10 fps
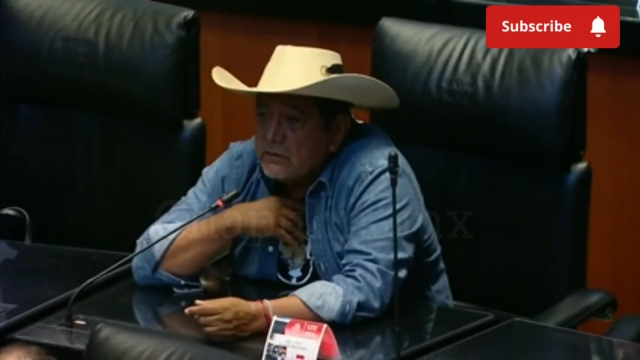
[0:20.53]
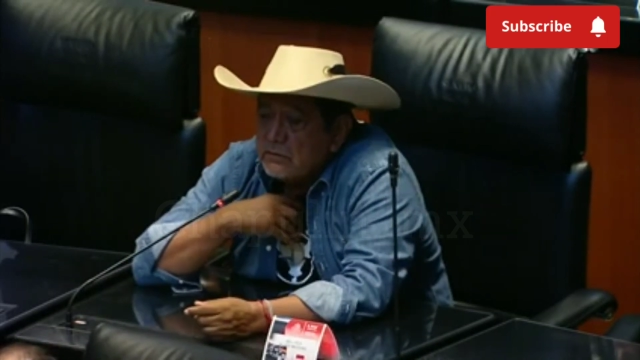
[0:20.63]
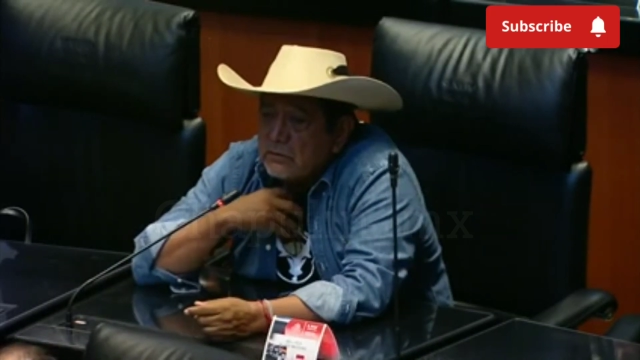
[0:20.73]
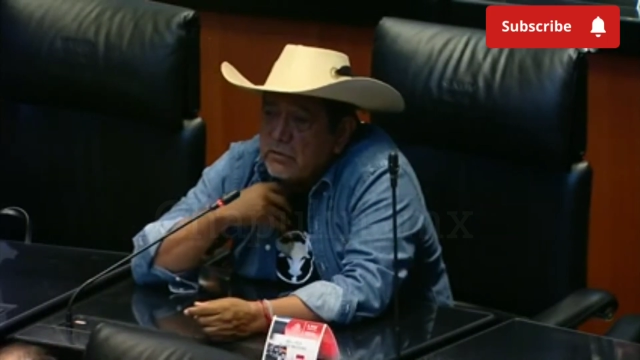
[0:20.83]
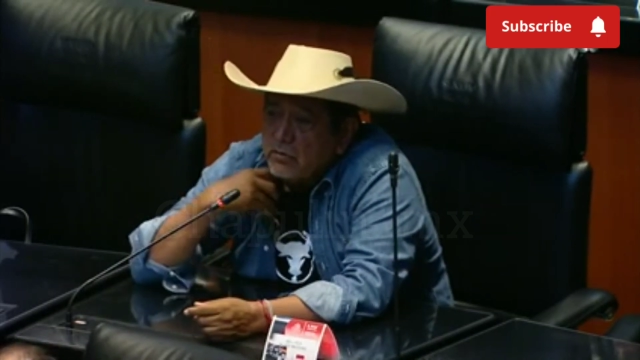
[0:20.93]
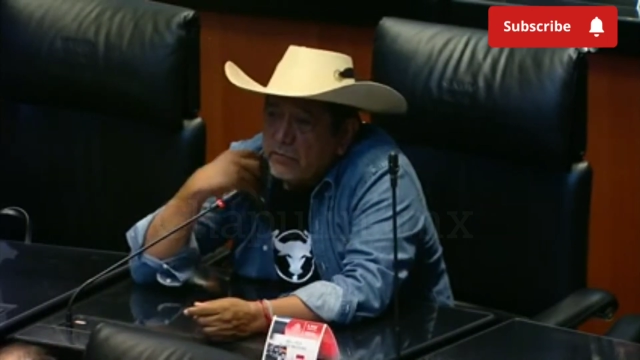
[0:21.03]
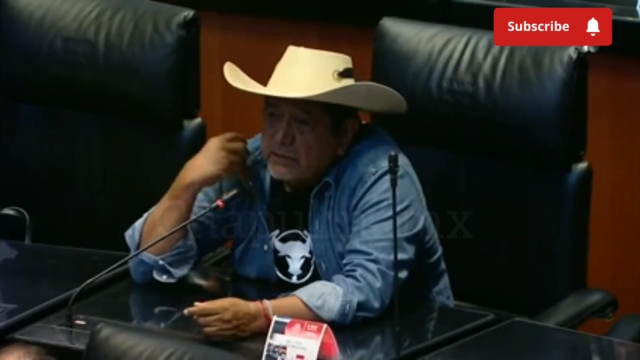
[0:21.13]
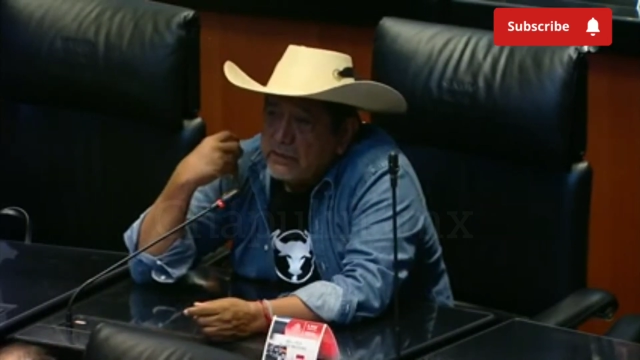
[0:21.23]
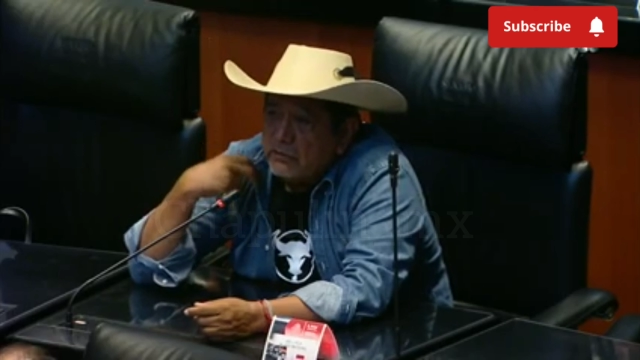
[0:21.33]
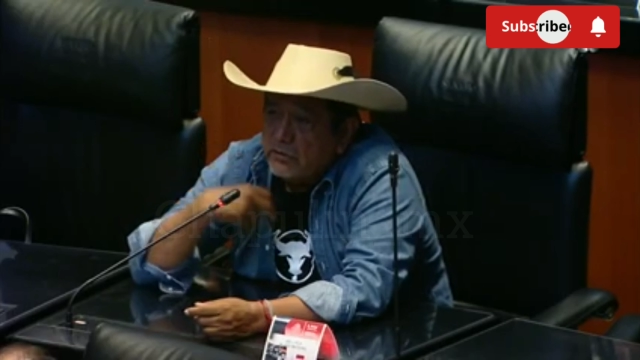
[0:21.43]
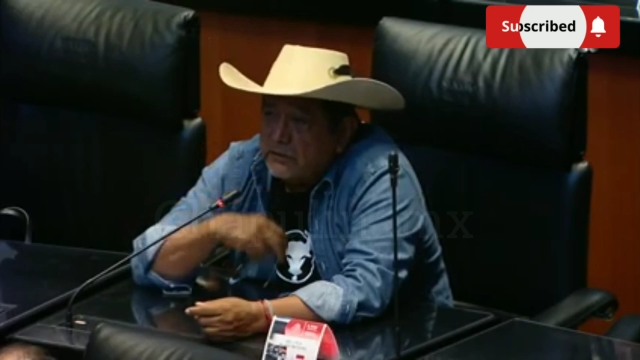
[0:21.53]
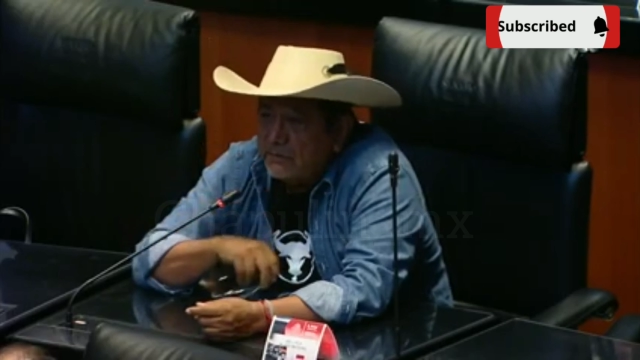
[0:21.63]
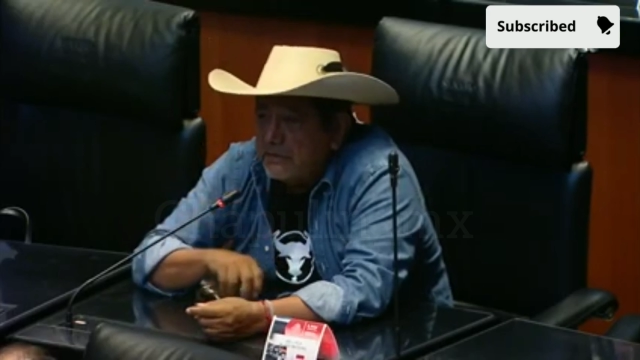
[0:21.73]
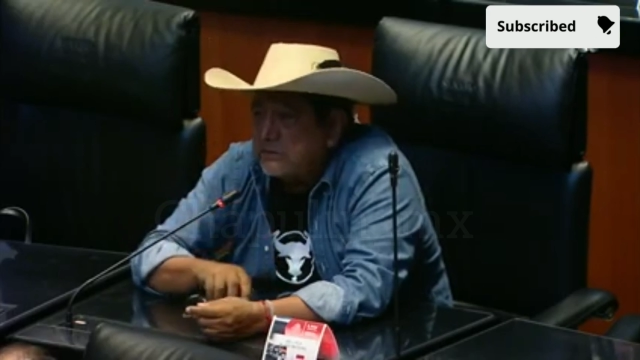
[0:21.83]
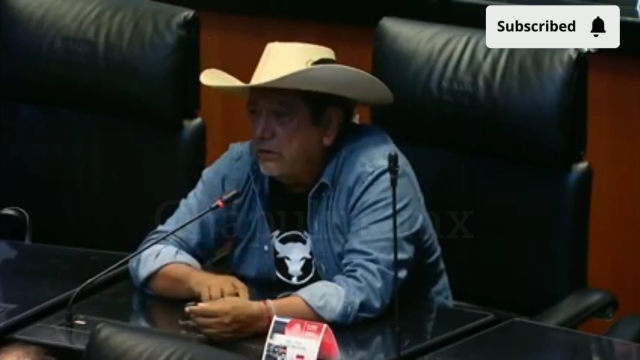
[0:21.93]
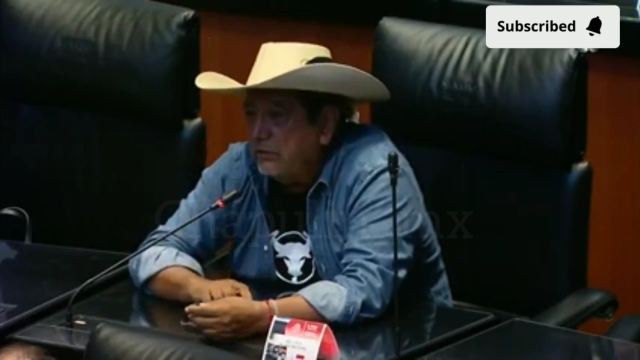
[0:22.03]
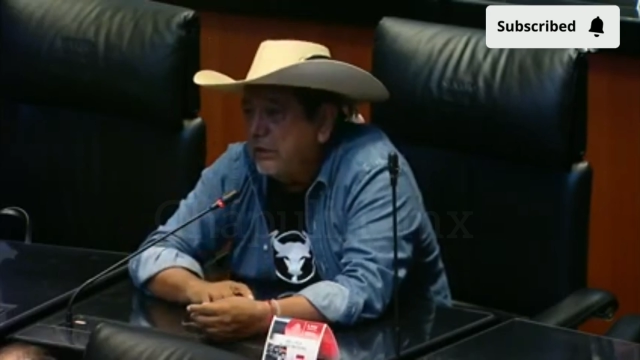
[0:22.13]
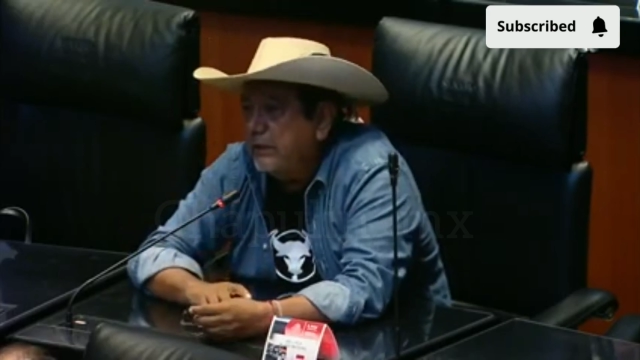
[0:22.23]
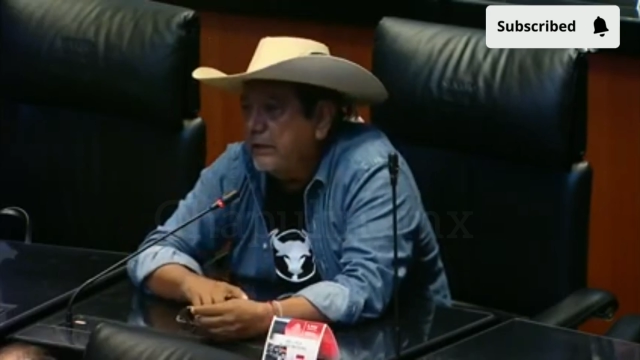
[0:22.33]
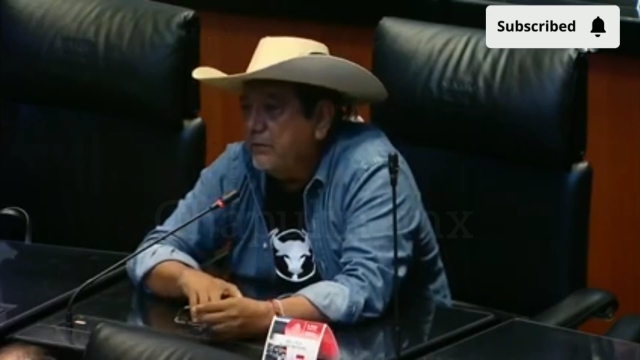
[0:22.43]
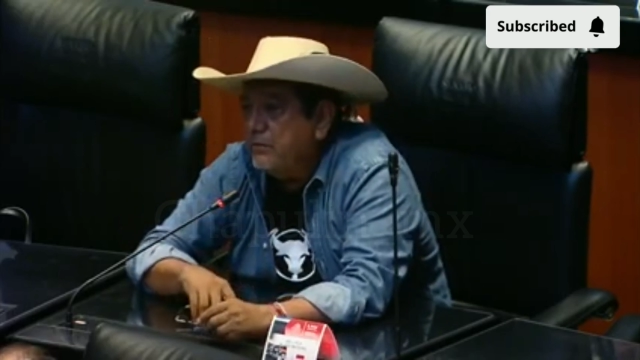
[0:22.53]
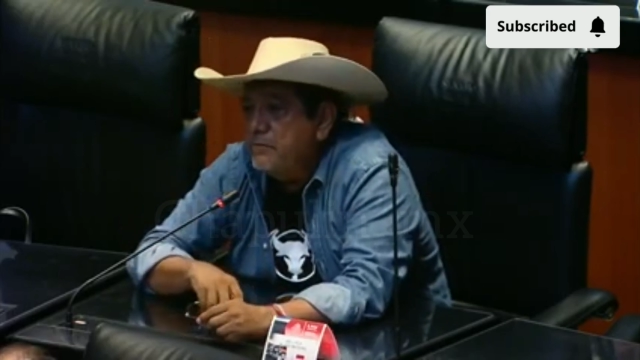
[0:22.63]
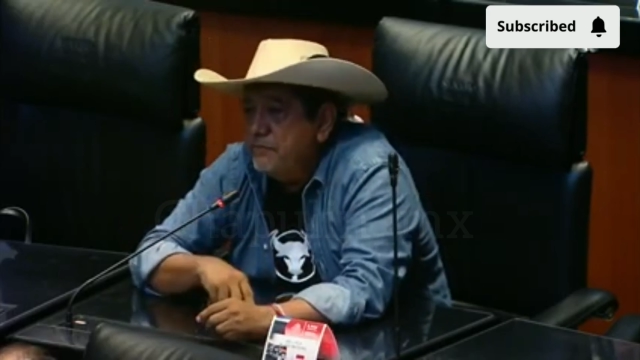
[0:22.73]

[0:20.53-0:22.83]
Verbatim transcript: Pues fue gobernador de mi estado de Guerrero,